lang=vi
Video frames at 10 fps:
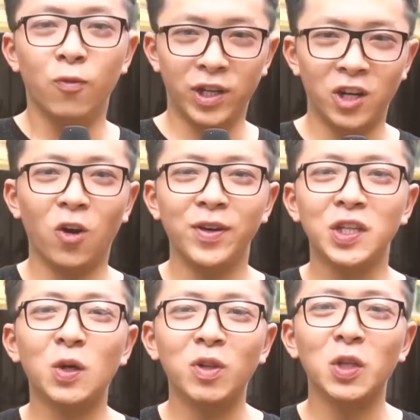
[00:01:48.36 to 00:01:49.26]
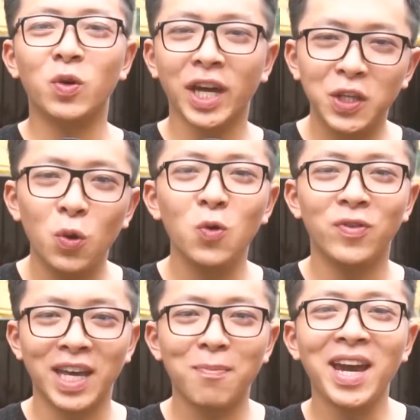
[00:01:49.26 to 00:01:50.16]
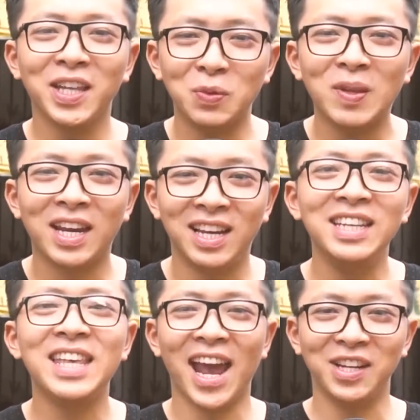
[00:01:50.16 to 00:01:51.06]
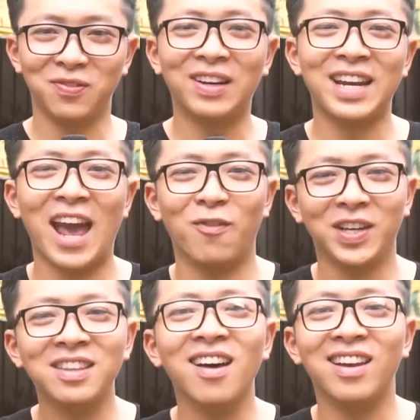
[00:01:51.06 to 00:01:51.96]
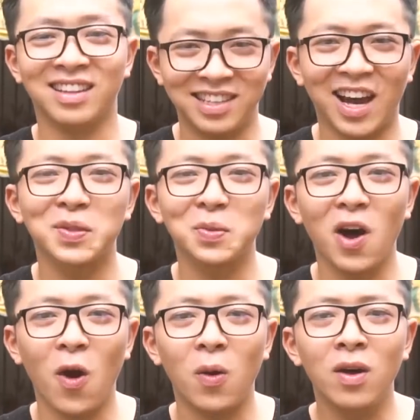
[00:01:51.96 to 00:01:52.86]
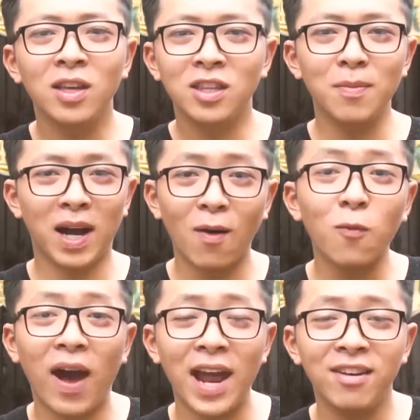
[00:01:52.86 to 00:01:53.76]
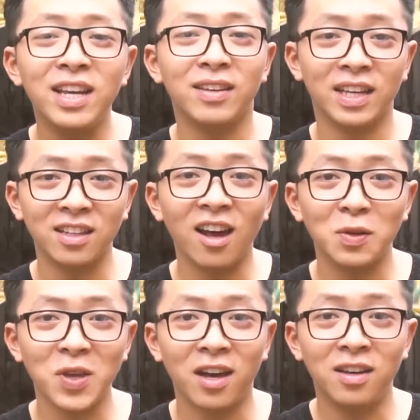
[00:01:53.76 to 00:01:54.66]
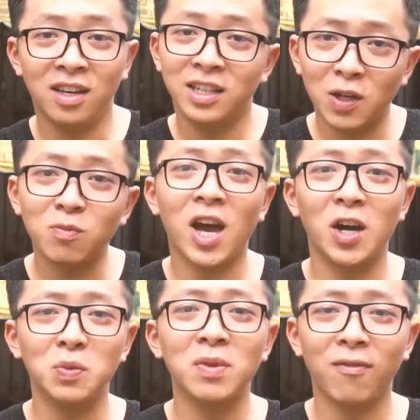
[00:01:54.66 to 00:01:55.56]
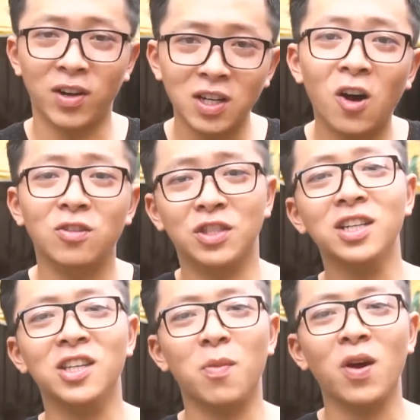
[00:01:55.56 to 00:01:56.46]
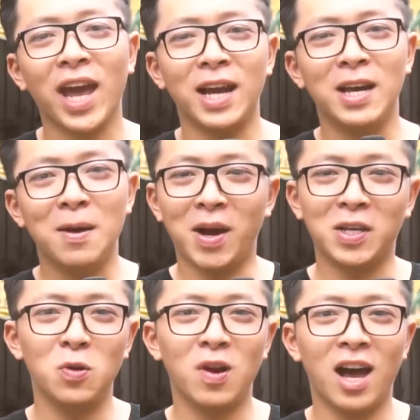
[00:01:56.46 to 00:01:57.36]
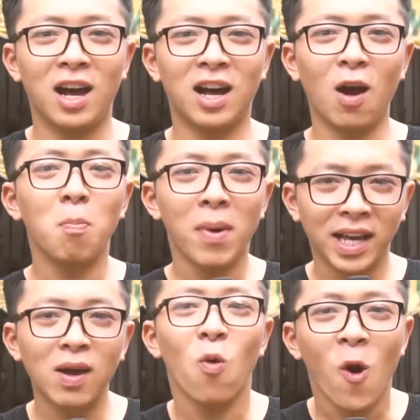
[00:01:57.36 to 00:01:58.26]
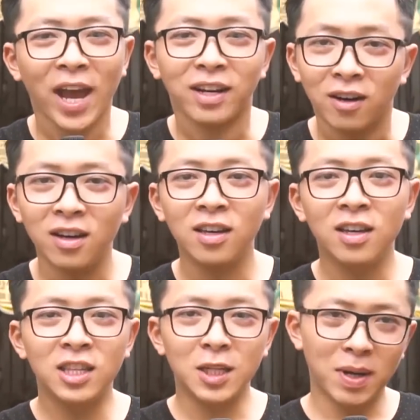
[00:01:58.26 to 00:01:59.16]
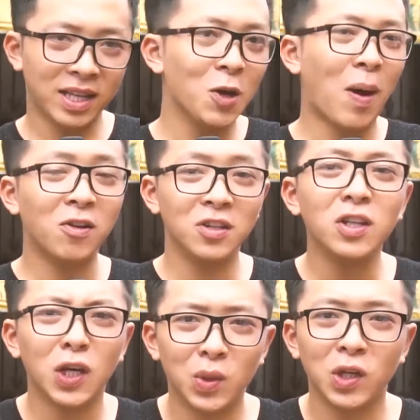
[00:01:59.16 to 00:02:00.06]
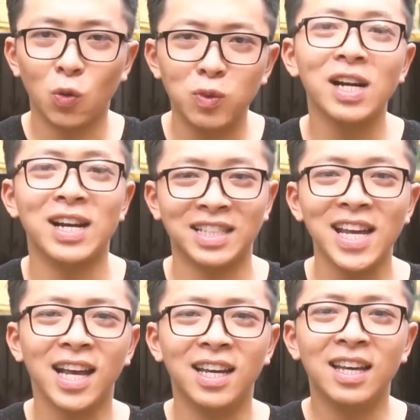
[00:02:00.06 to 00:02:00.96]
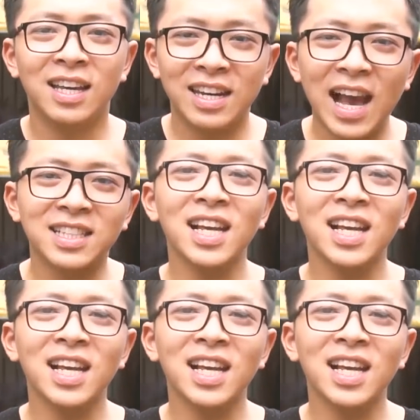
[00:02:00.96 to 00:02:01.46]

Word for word: Vừa rồi với những thông tin của các chú và các bác thì chúng ta đã lý giải được phần nào về cái tên là chợ Thủ Đô. Nhưng mà không phải riêng gì cái tên đâu nha. Trong chợ chúng ta vẫn còn rất nhiều món ăn, mặc dù là không mang gốc Hoa nữa, nhưng mà theo Bảo được giới thiệu thì nó cũng rất là đặc sắc. Đặc